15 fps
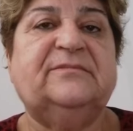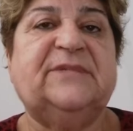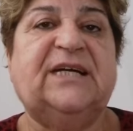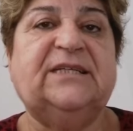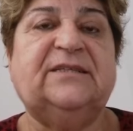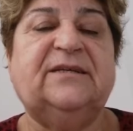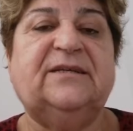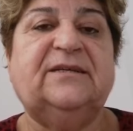
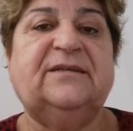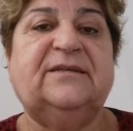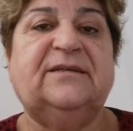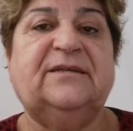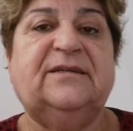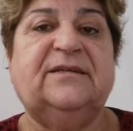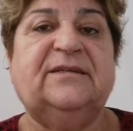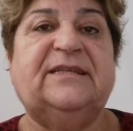Hadi.
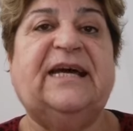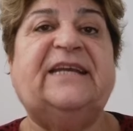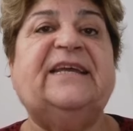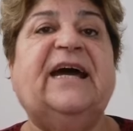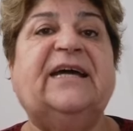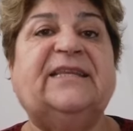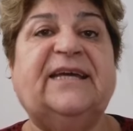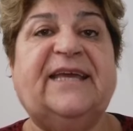
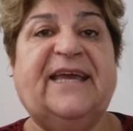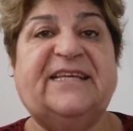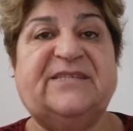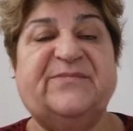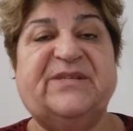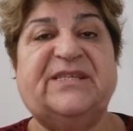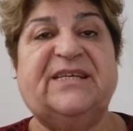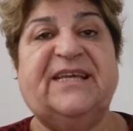Deryada
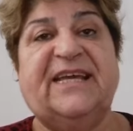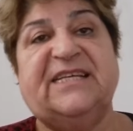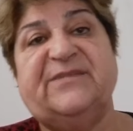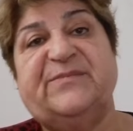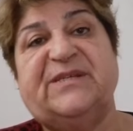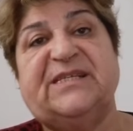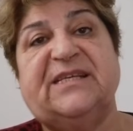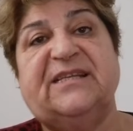gezmişsin,
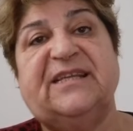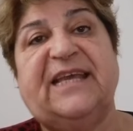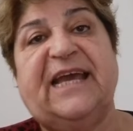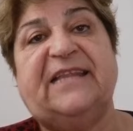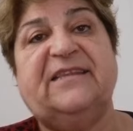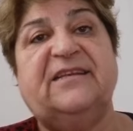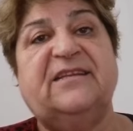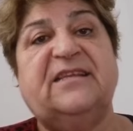gezmişsin,
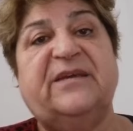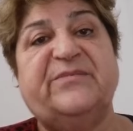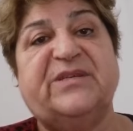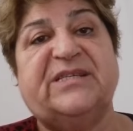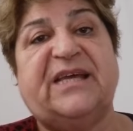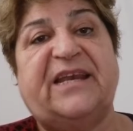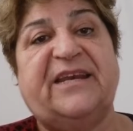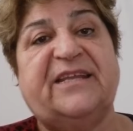kendini temiz
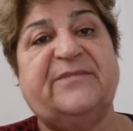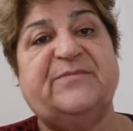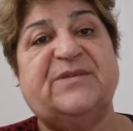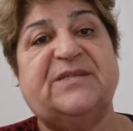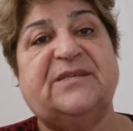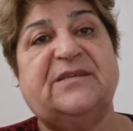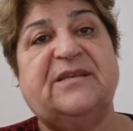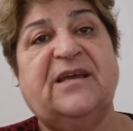
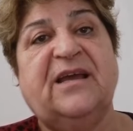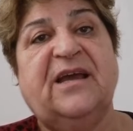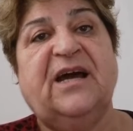zannetmişsin.